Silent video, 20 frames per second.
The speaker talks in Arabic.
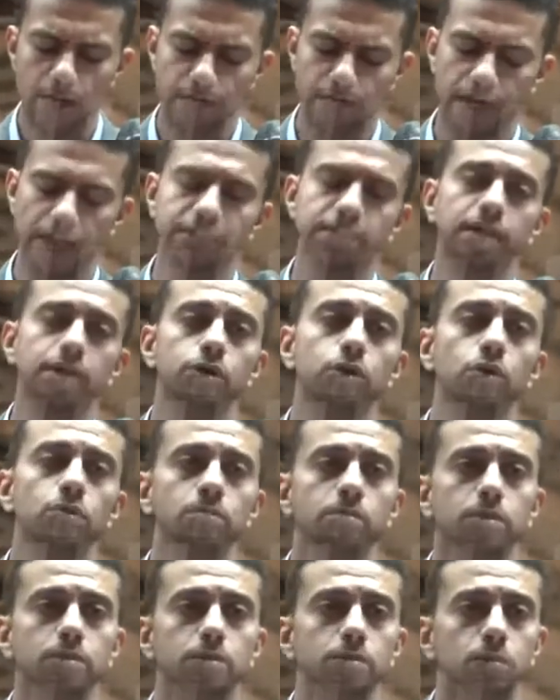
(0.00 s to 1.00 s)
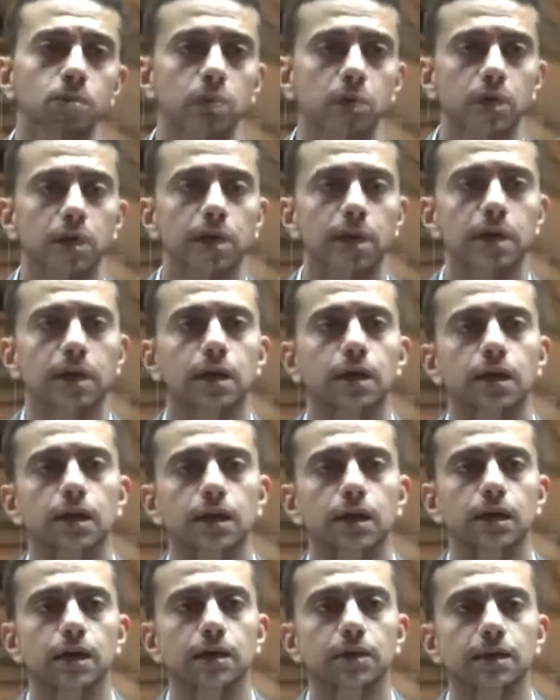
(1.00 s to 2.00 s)
في هذا اليوم
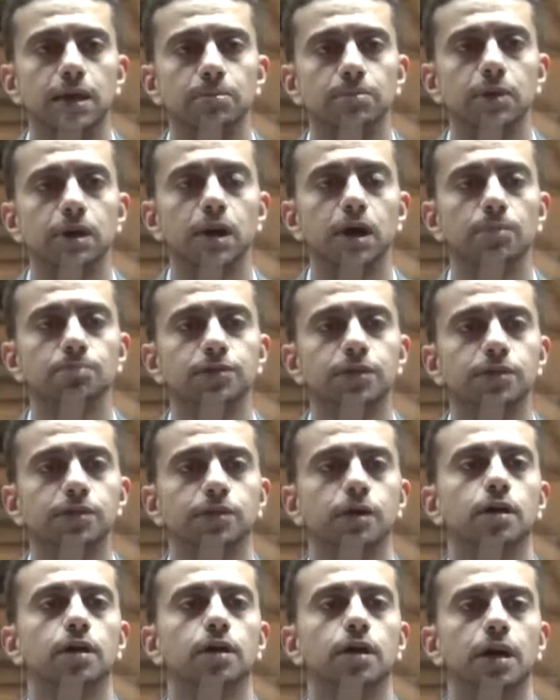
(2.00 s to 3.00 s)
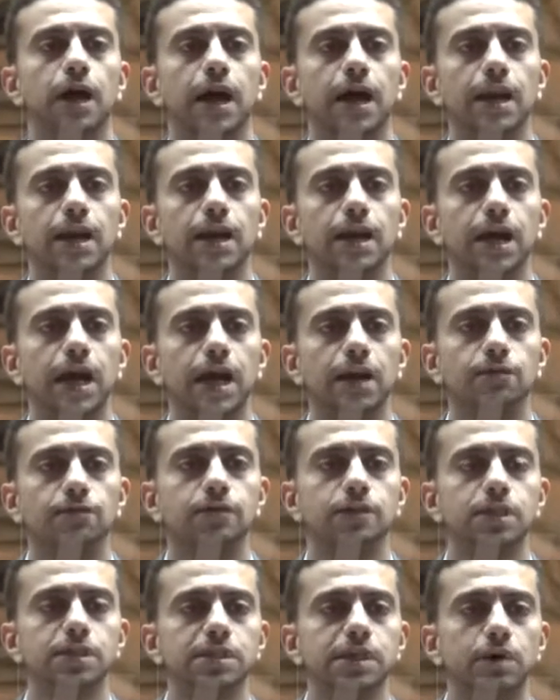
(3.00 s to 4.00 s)
تم القبض على
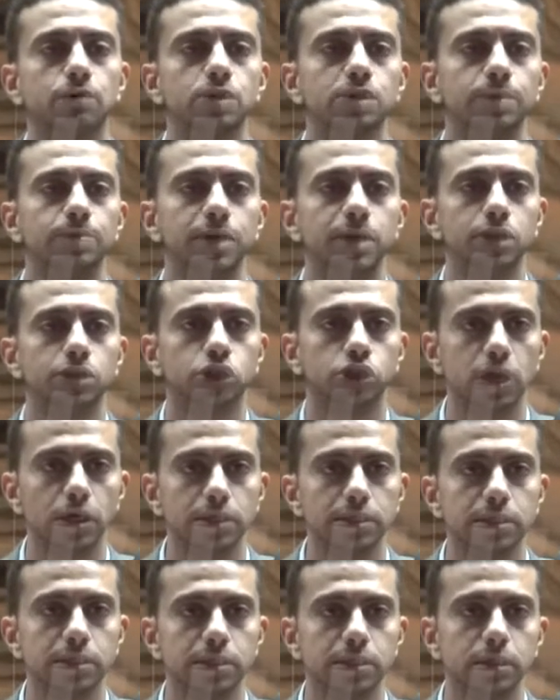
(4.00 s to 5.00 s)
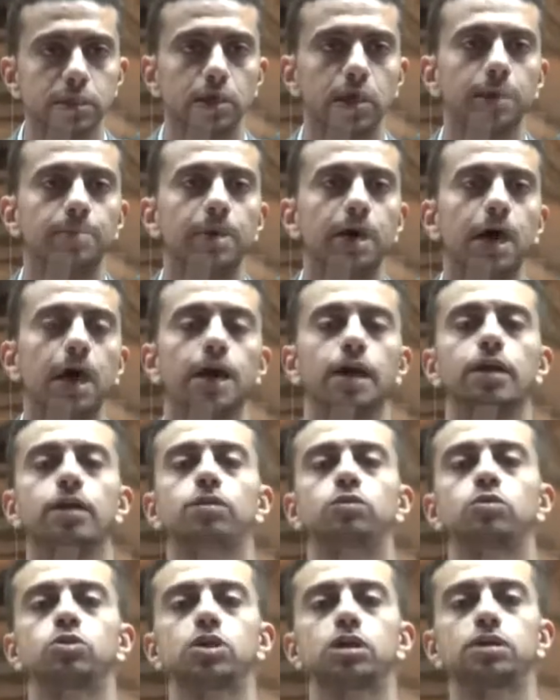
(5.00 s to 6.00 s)
1079 شخص كما
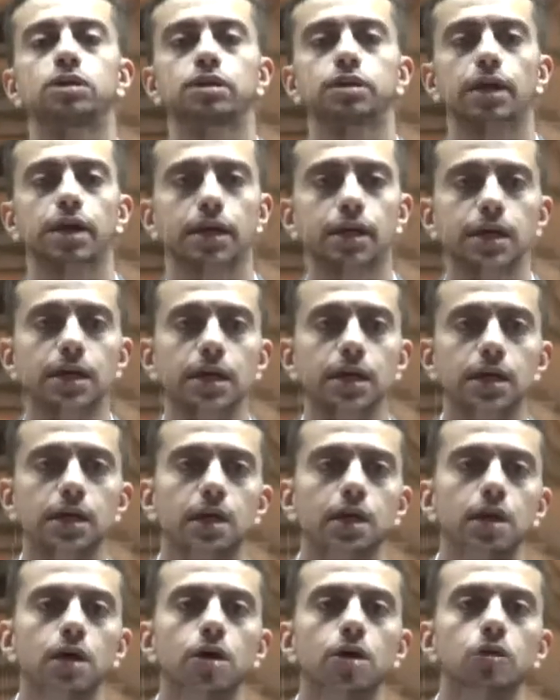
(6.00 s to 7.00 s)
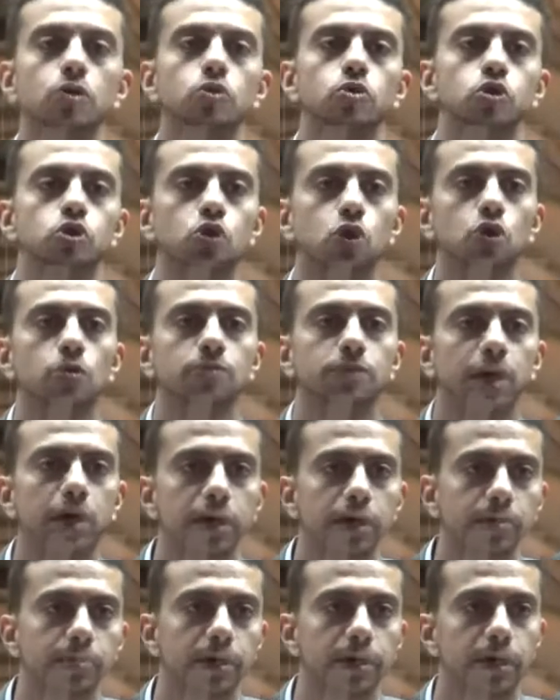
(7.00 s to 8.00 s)
اعلنت وزارة الداخلية نصهم
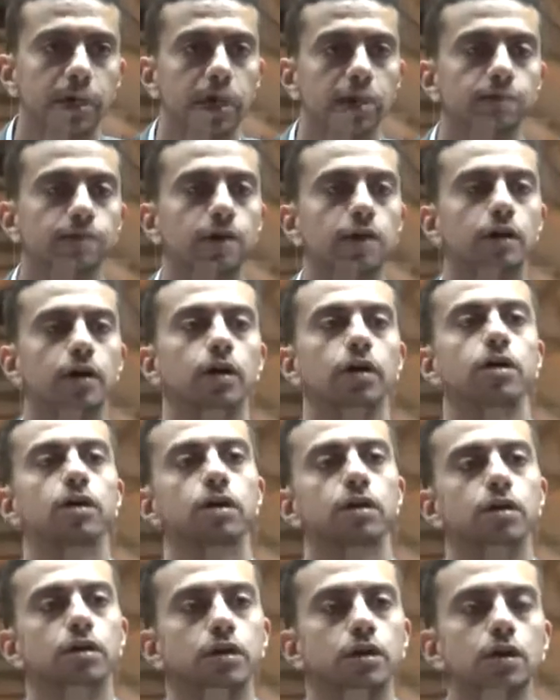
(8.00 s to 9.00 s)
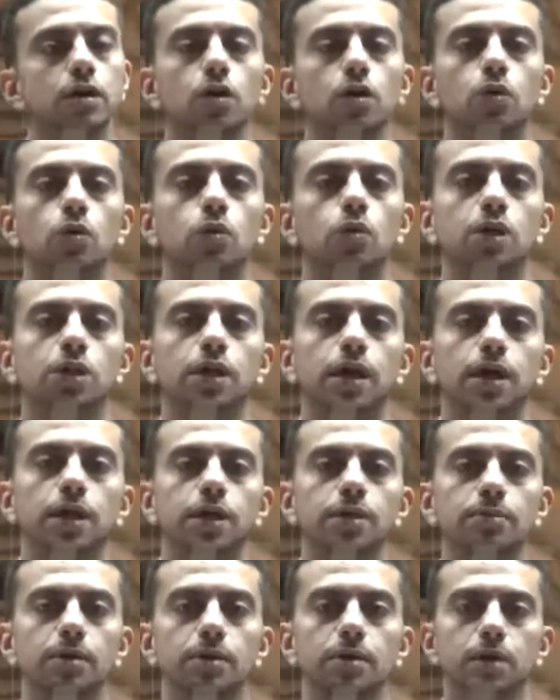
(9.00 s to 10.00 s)
تقريبا كان في القاهرة
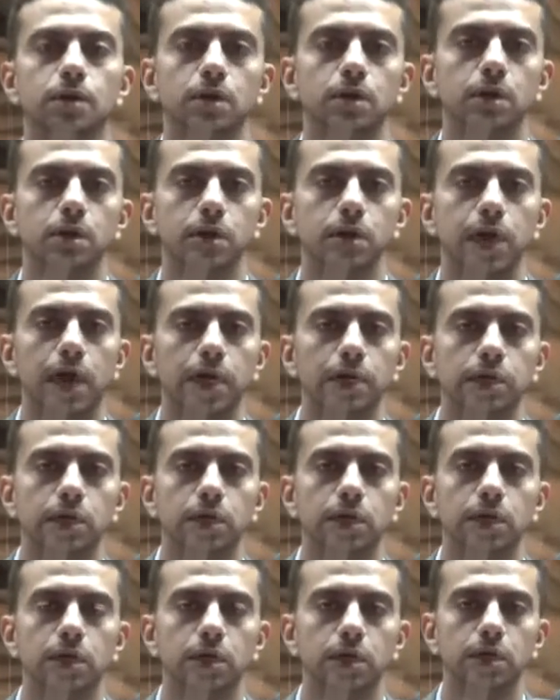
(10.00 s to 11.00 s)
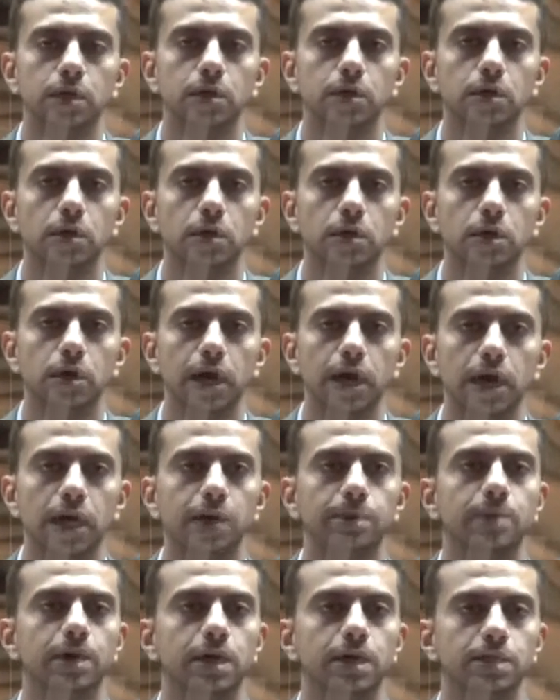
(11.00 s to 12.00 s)
وتقريبا يعني آه، آه،
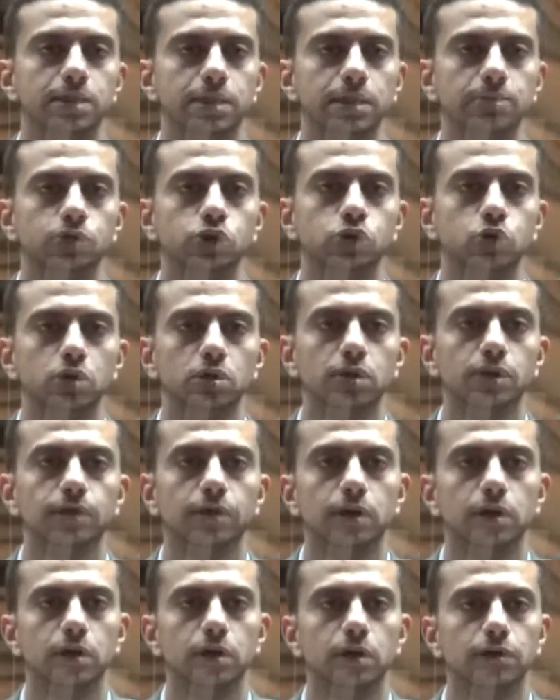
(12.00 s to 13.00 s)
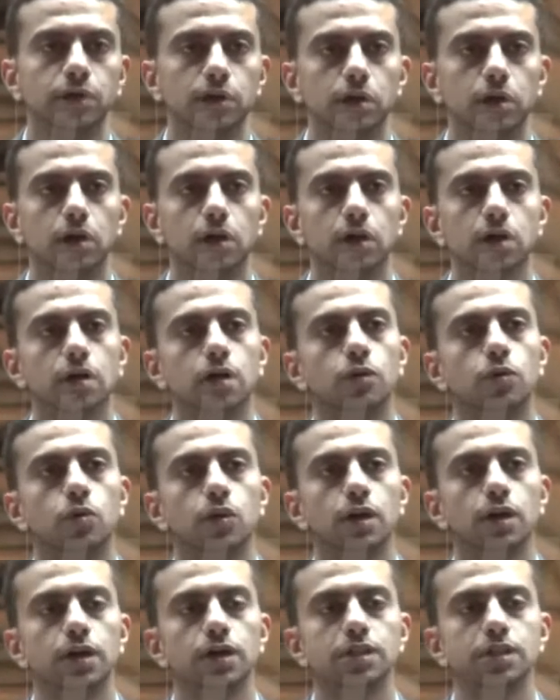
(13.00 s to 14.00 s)
اغلب اقسام الشرطه في في القاهره
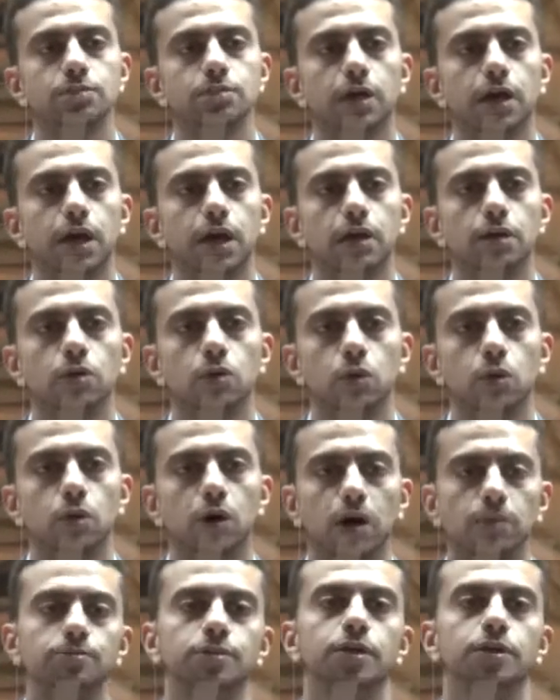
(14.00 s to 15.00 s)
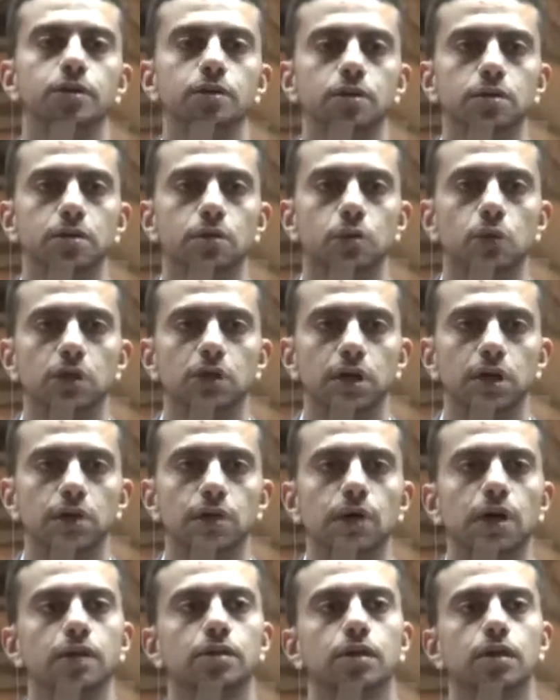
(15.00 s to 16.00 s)
كل اسم كان له قبضه
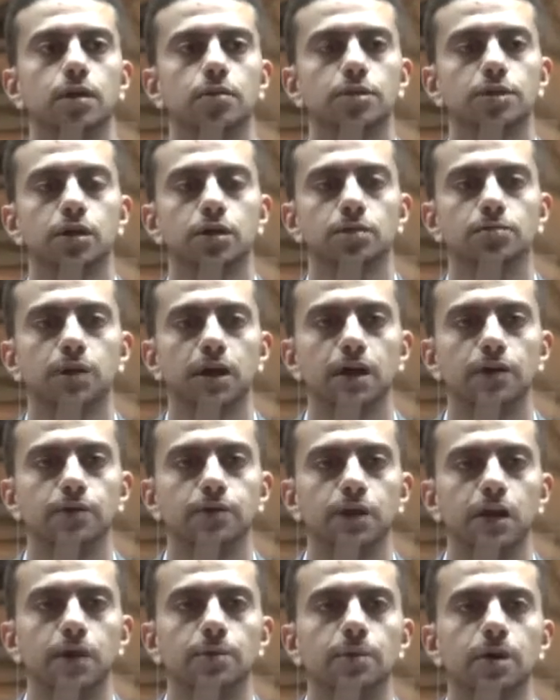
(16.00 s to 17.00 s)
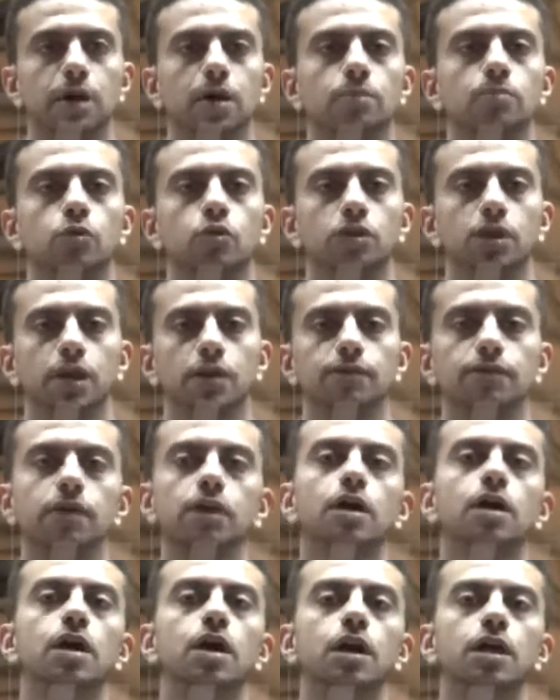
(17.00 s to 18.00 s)
وتنوعت القبضات بقى في اماكن مختلفه
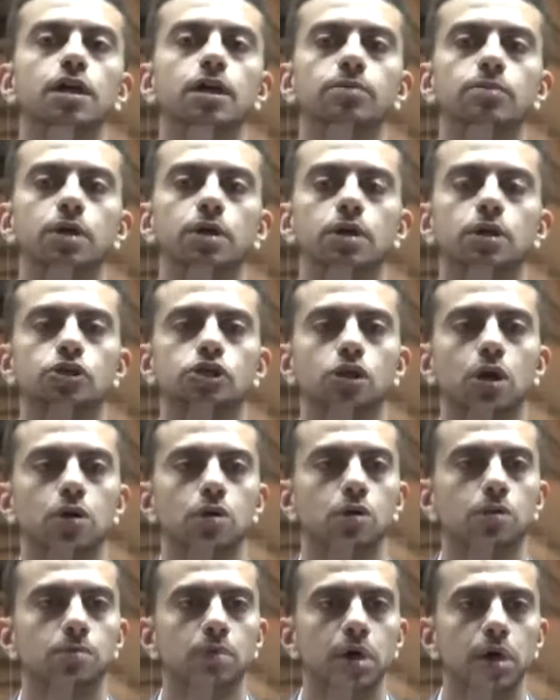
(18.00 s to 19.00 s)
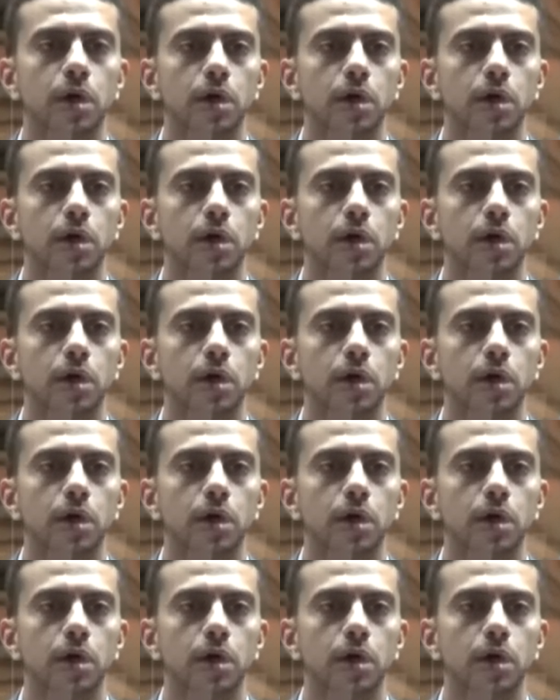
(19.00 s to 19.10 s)
يمكن اشهرهم آه،